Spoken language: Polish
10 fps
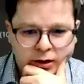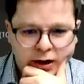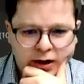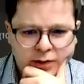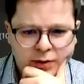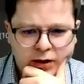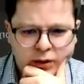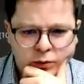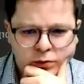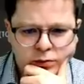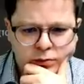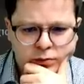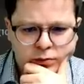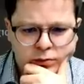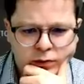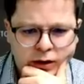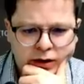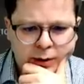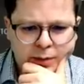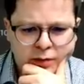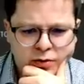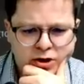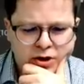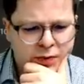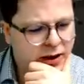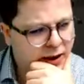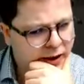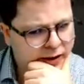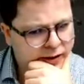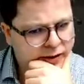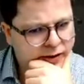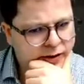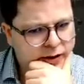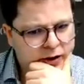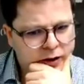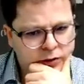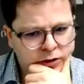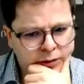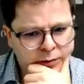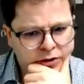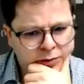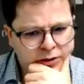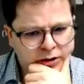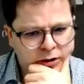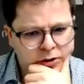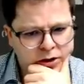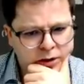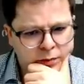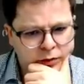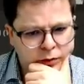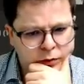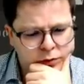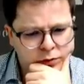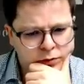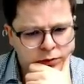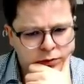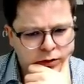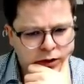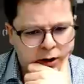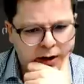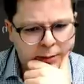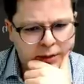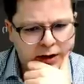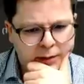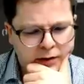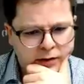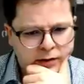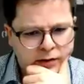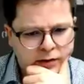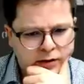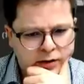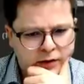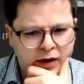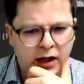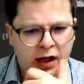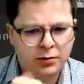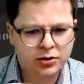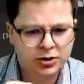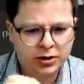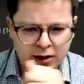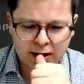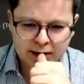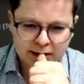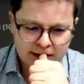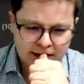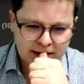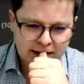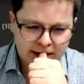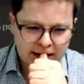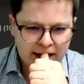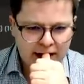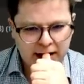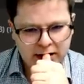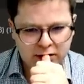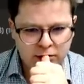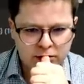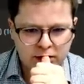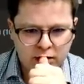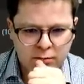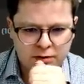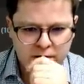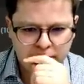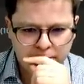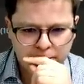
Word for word: Ale jak zbije tu? Najpierw może zbije. On nie może zbić skoczkiem, bo tu... Dobra, bijemy. Chwila, a może jeszcze tak? Ależ dużo opcji.